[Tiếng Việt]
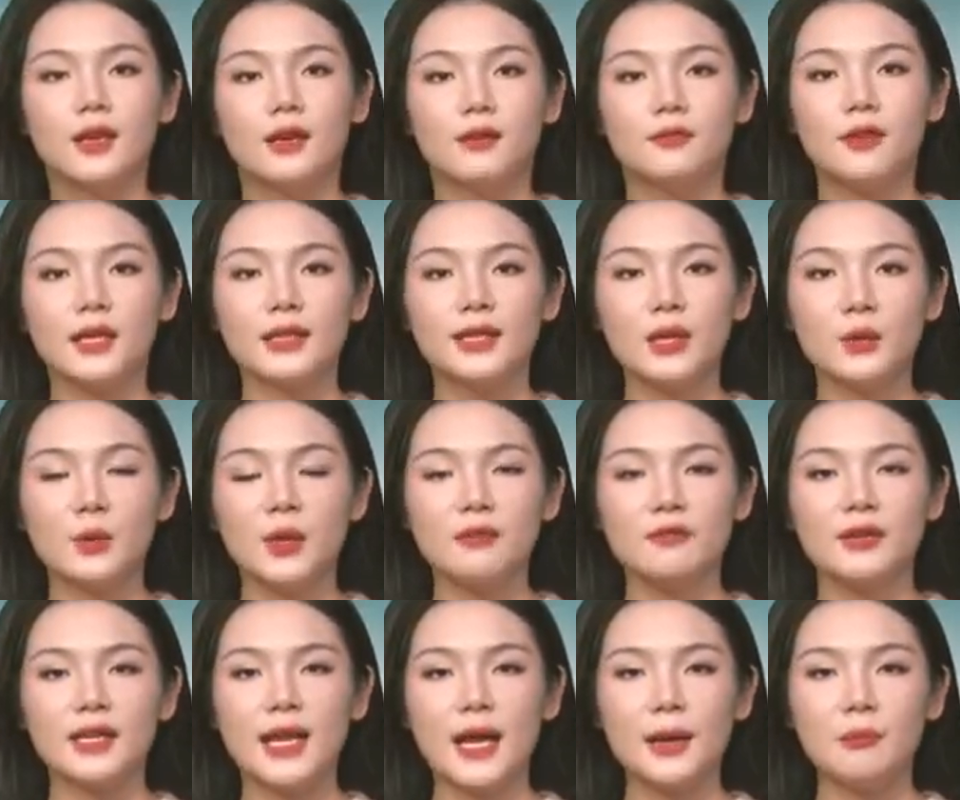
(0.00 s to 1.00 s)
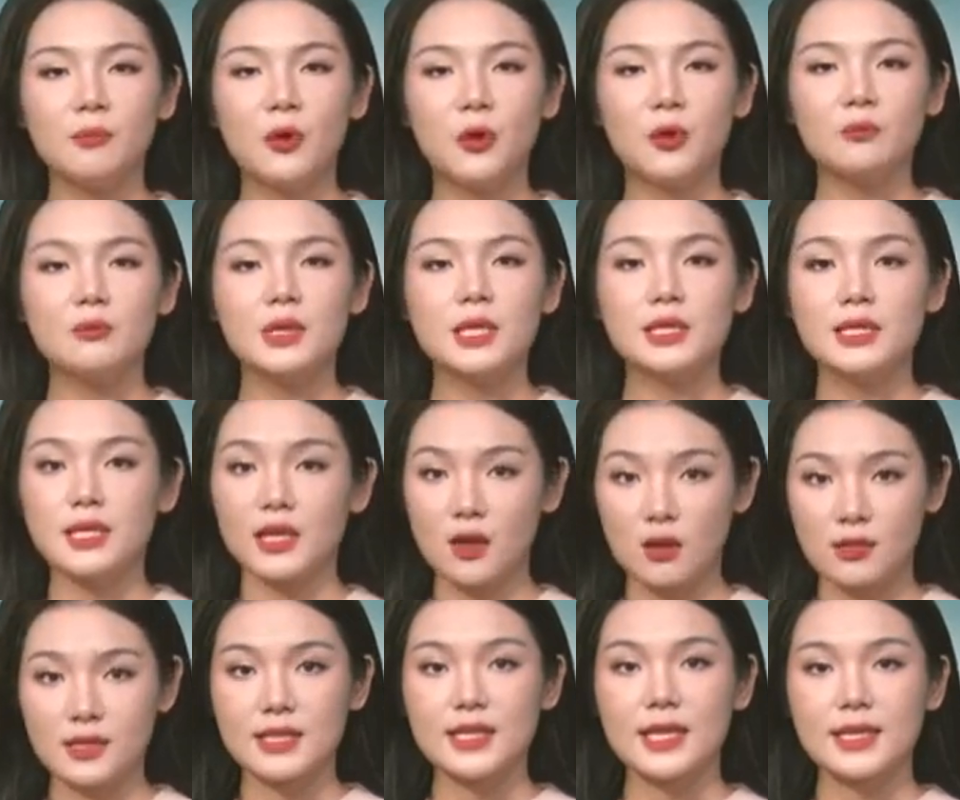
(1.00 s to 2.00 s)
với Tây Nguyên và Nam Bộ, mưa sẽ
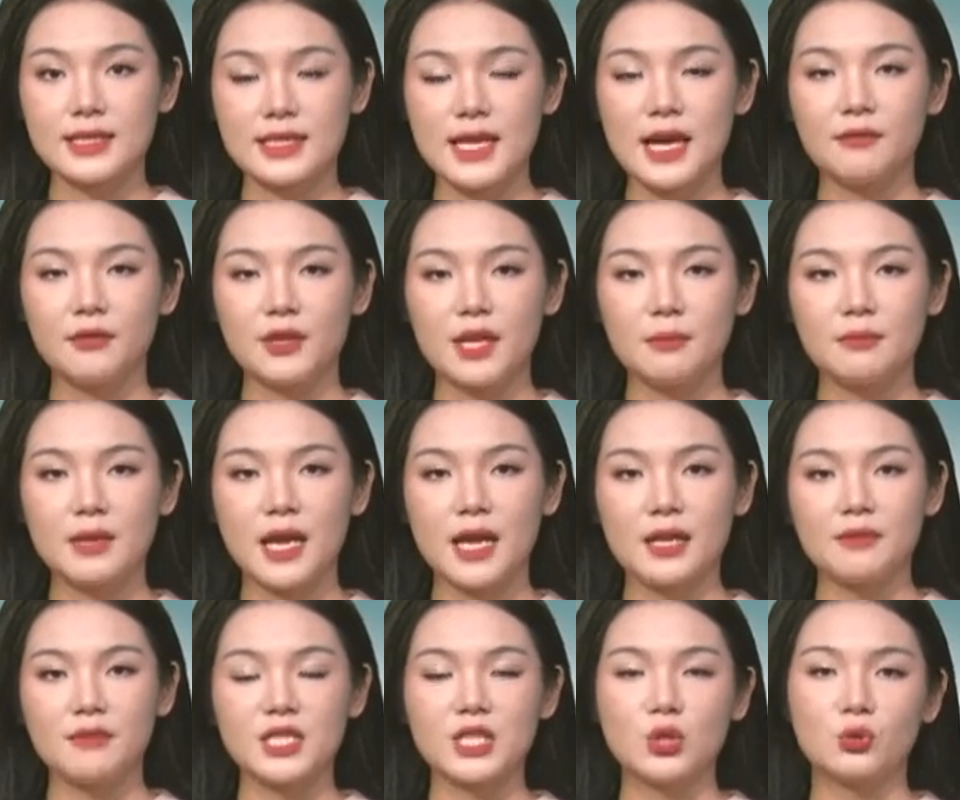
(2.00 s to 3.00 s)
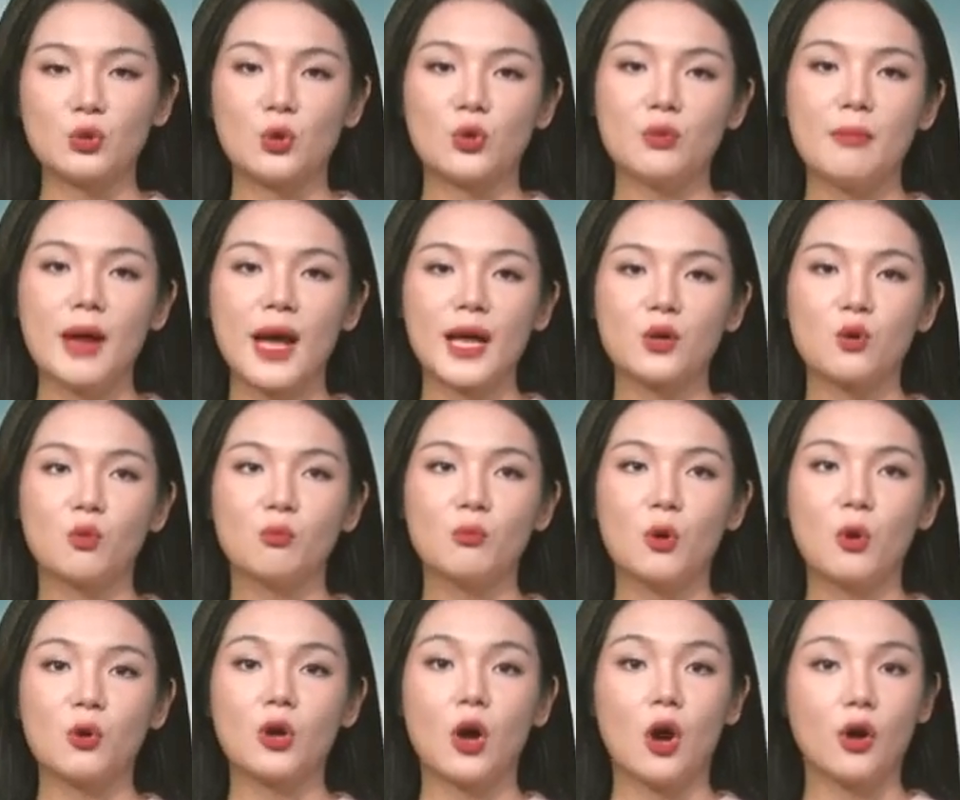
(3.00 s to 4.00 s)
còn xảy ra vào đêm nay và chiều tối mai cục
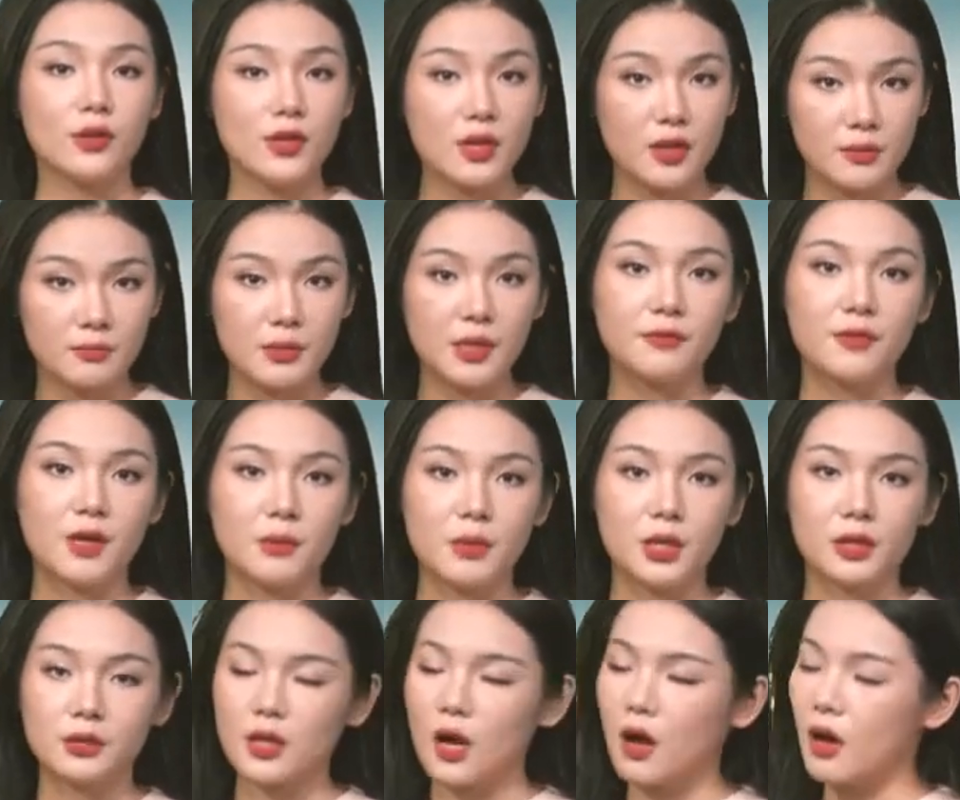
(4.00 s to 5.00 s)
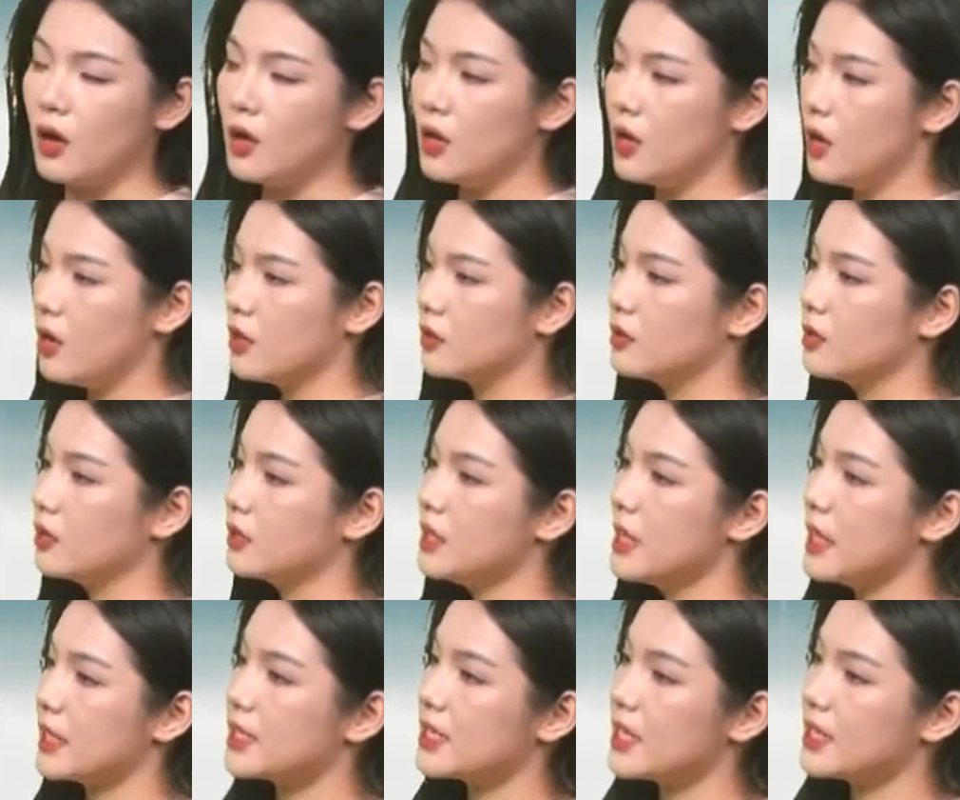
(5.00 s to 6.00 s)
bộ có nơi mưa vừa mưa to, ở ngưỡng
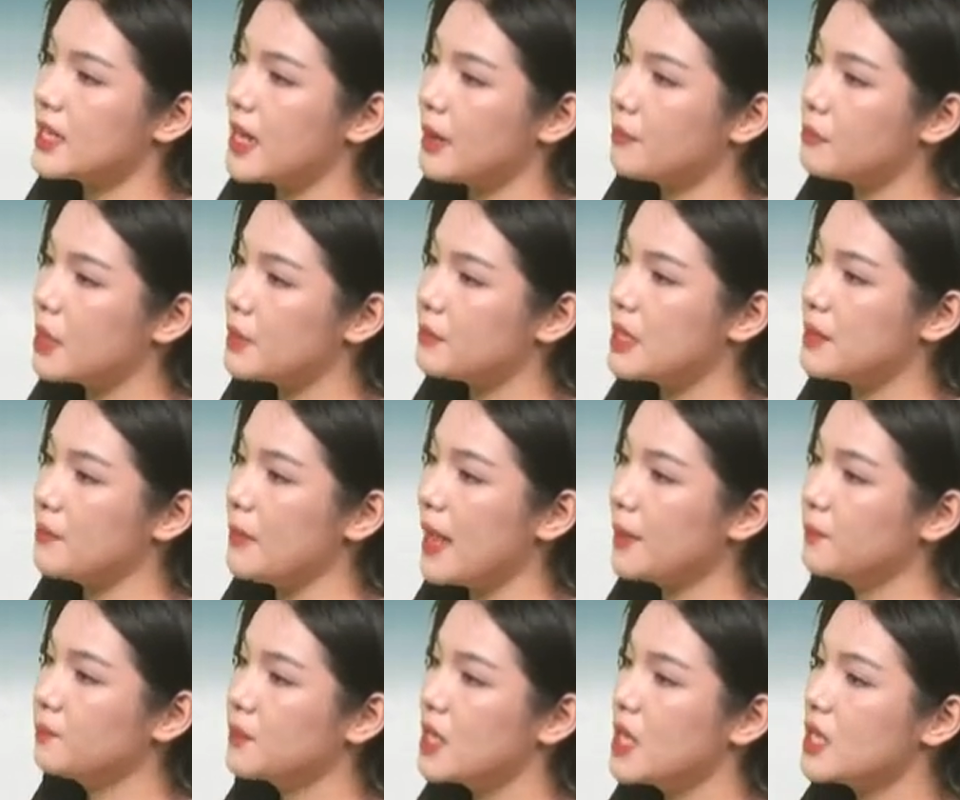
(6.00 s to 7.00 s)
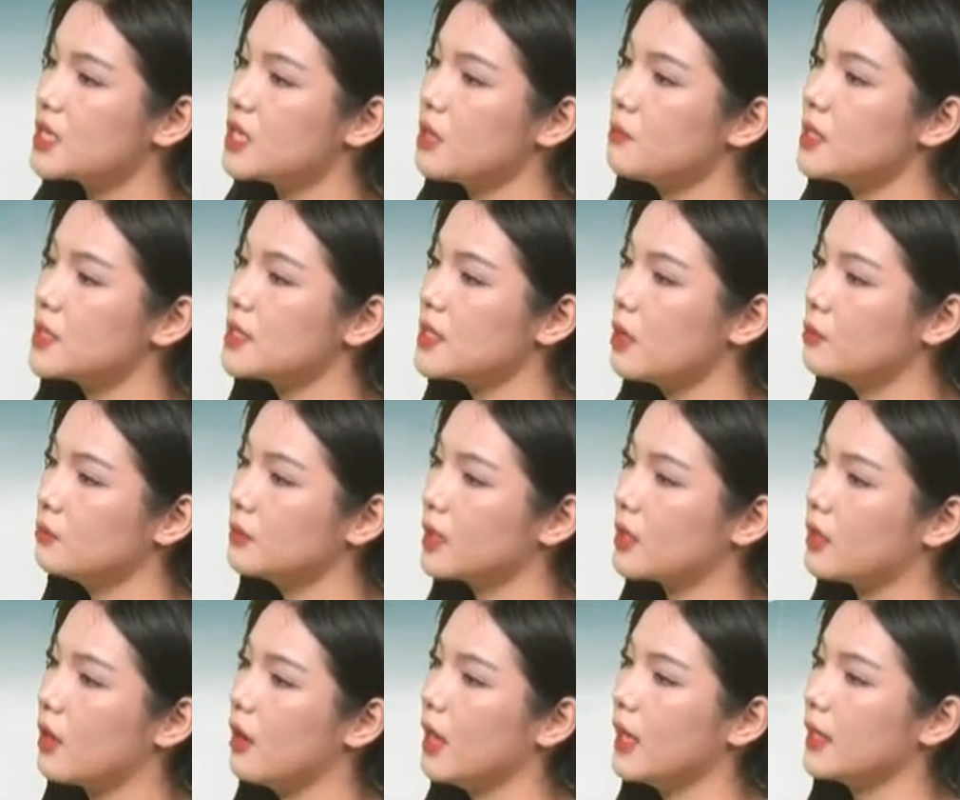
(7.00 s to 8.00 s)
là trên 50 mm. Trong mưa rông thì
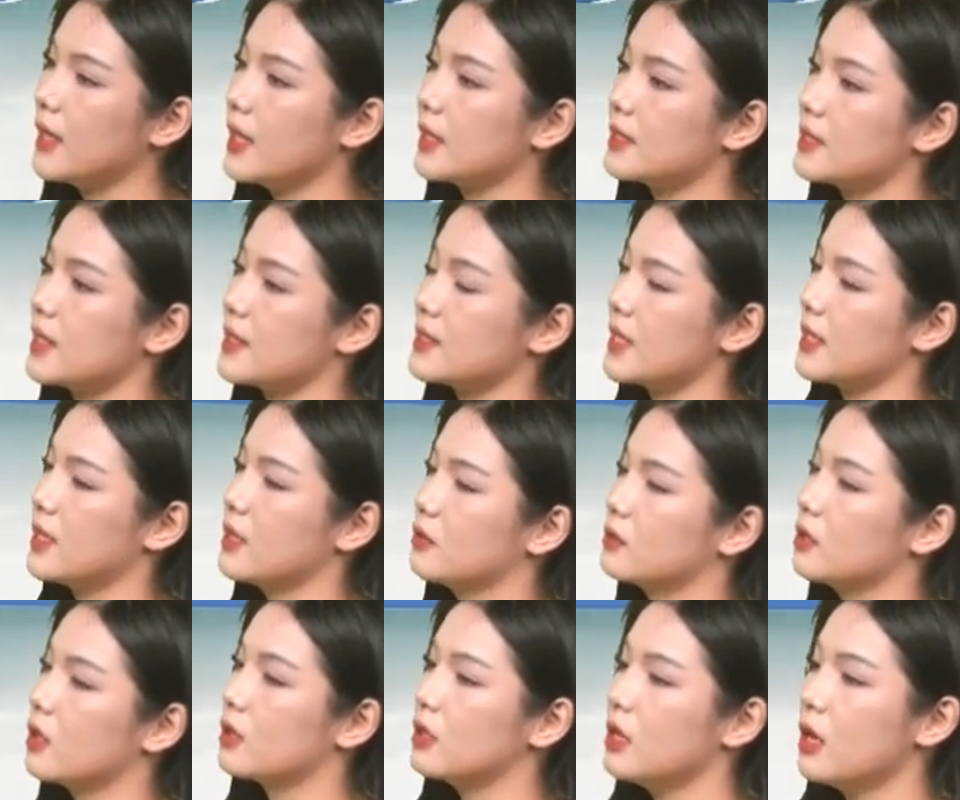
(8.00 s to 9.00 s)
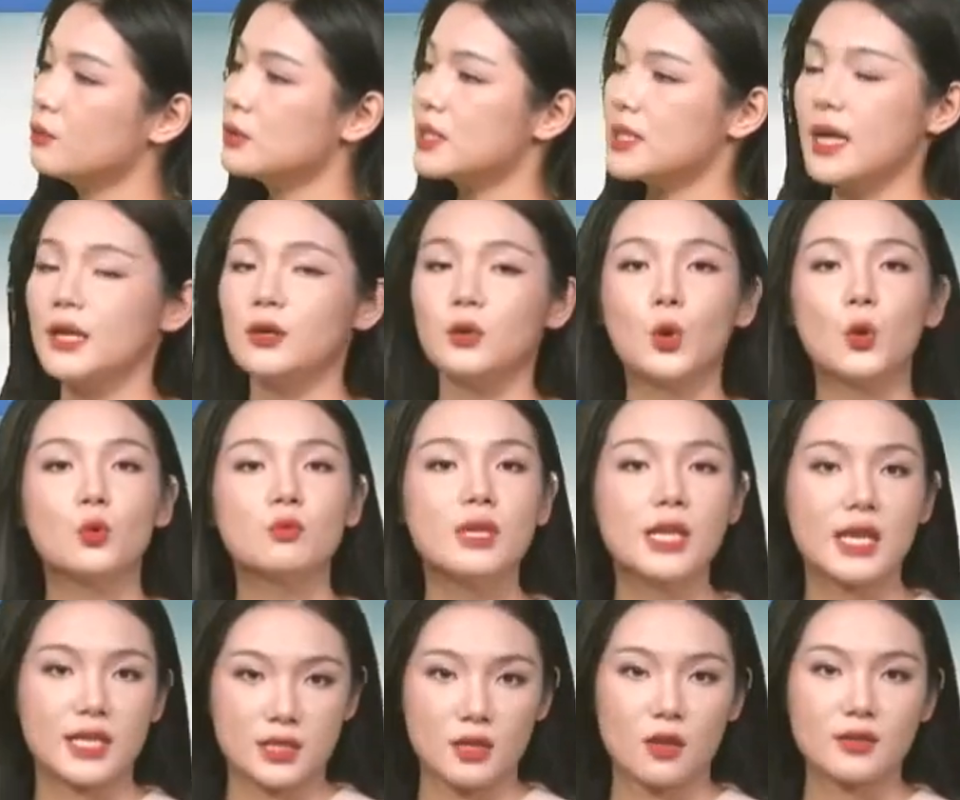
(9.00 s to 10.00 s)
có khả năng xảy ra hiện tượng lốc xét cũng
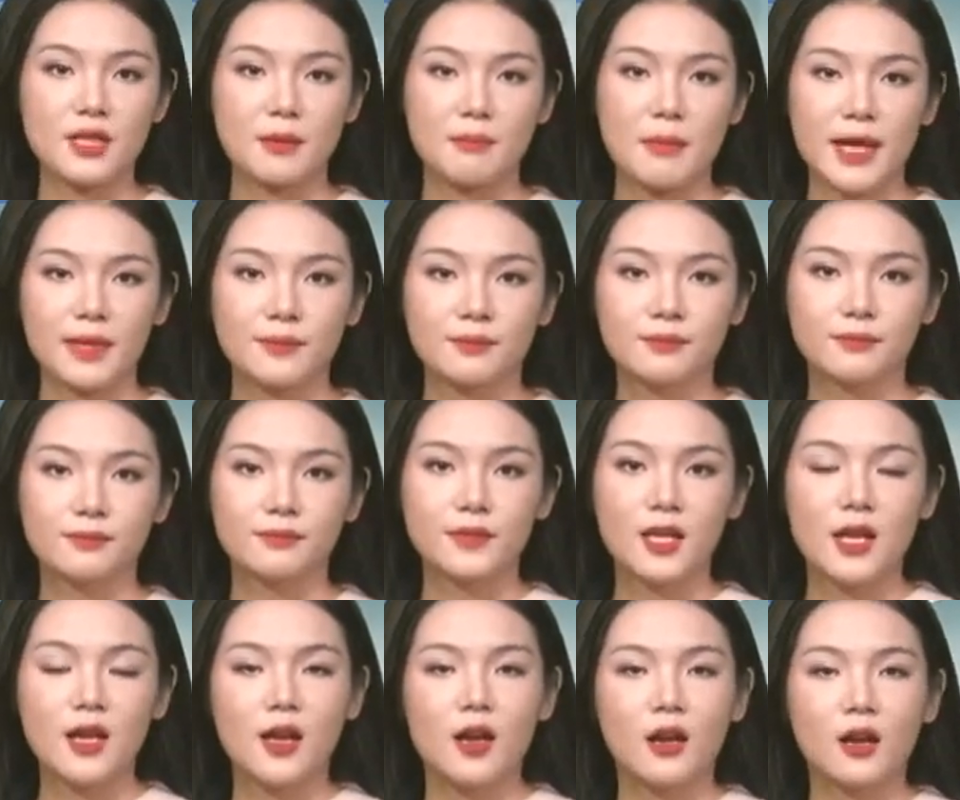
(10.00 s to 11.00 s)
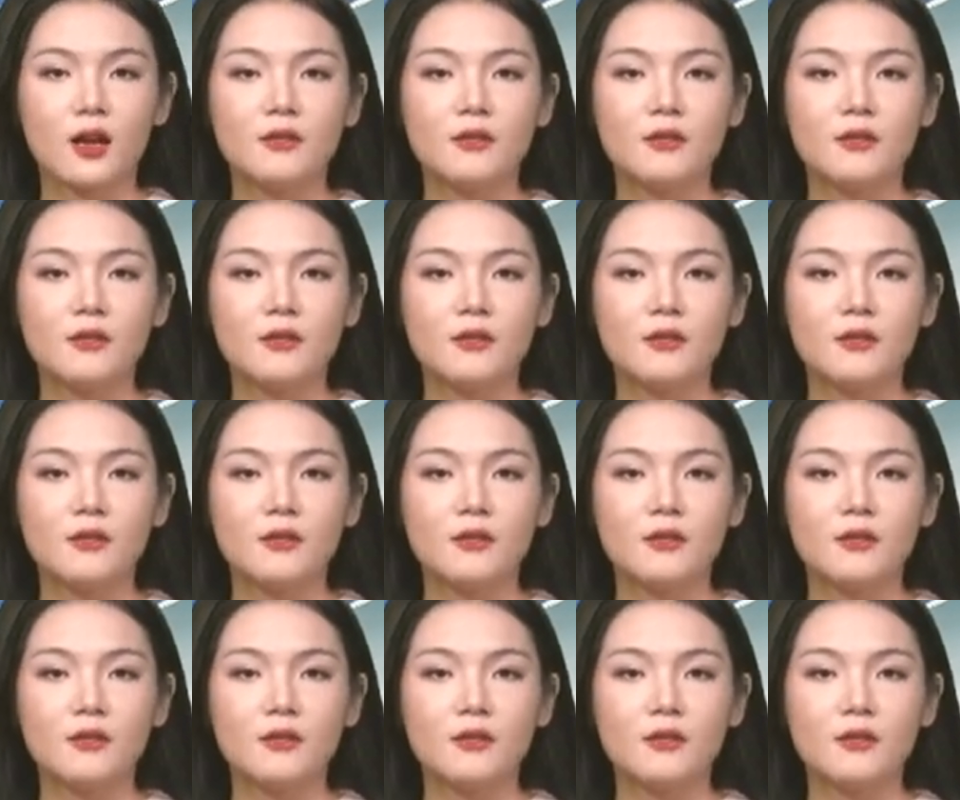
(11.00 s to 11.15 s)
như là gió giật mạnh. Còn